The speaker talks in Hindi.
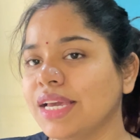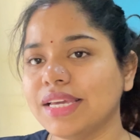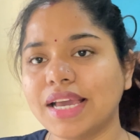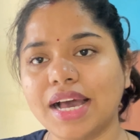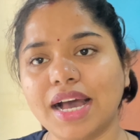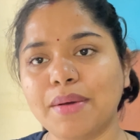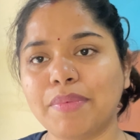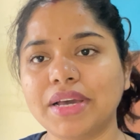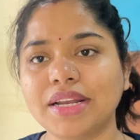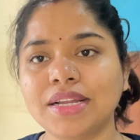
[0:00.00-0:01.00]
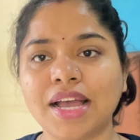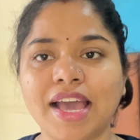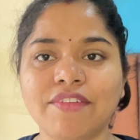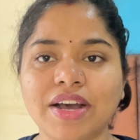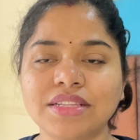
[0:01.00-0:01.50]
यहाँ पर
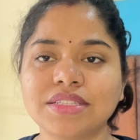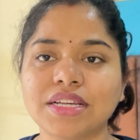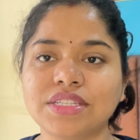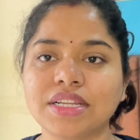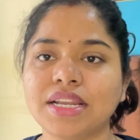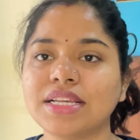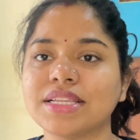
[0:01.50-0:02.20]
हैवान सचिन ने